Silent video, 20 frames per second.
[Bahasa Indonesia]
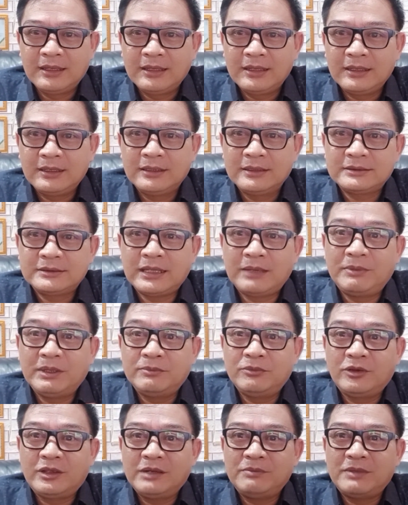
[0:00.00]
Sahabat
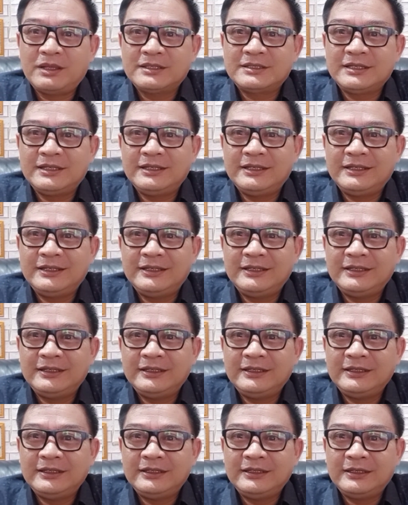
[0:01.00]
mungkin masih
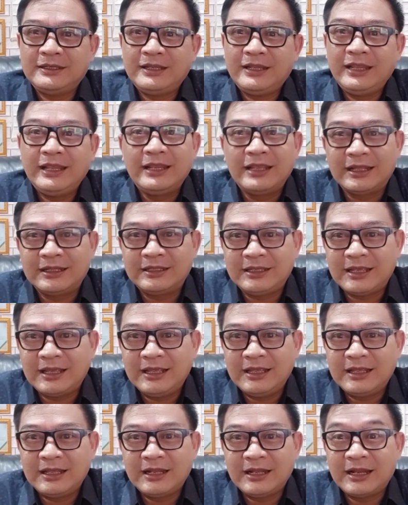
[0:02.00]
ingat ya
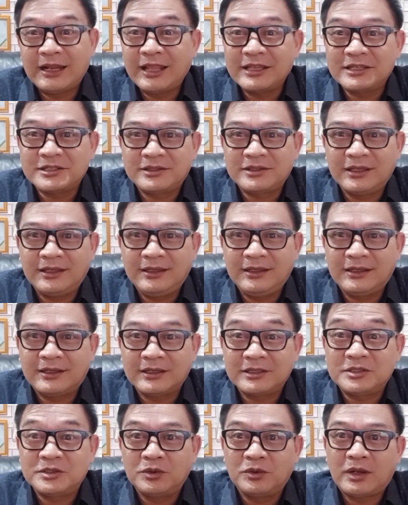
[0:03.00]
Lesti
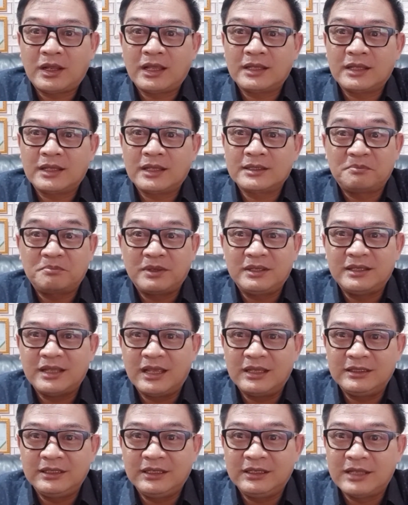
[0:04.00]
Kejora sang
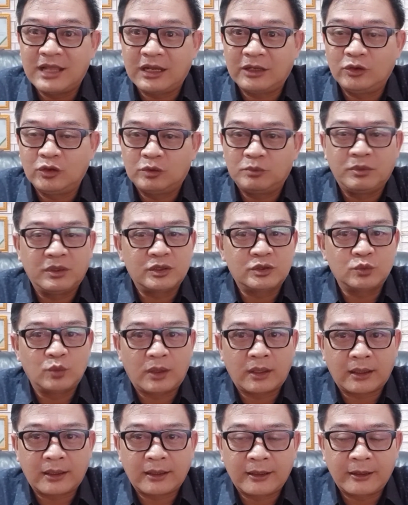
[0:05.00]
penyanyi dangdut
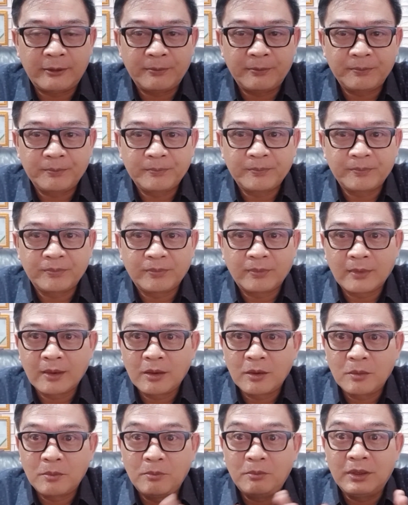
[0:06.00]
bersuara
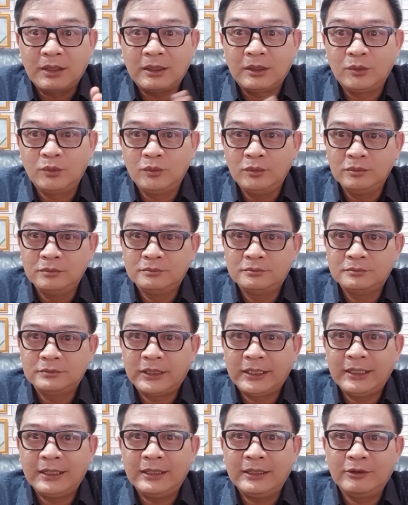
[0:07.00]
merdu
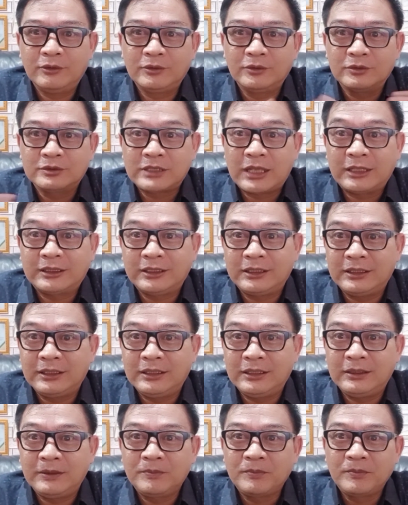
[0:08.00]
ya untuk saat
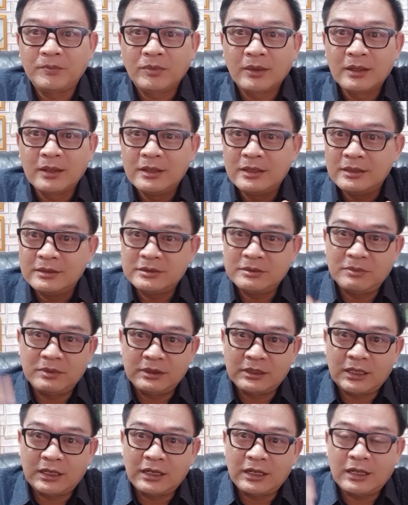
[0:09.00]
ini
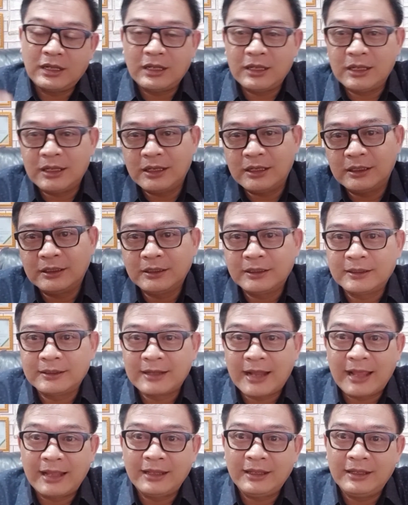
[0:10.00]
sementara
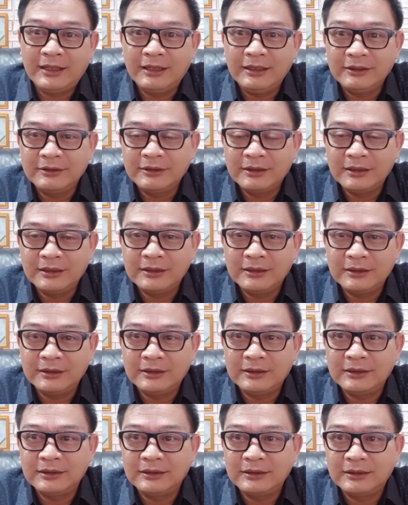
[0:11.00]
naik ya
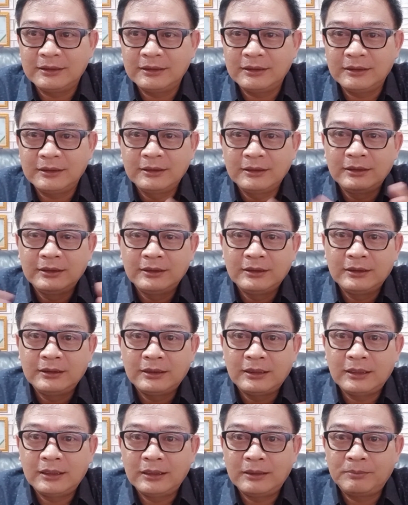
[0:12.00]
eh,
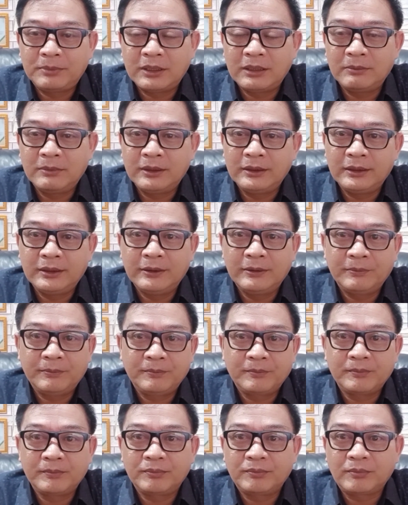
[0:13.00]
apa namanya
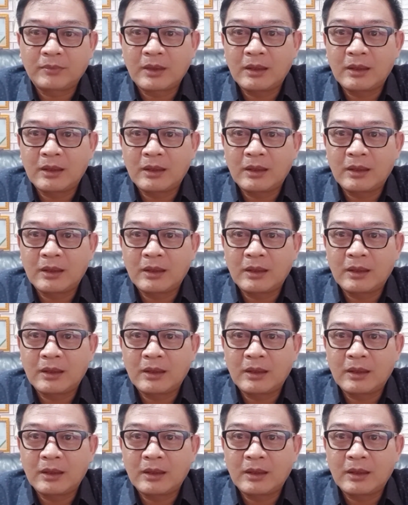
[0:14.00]
hmm,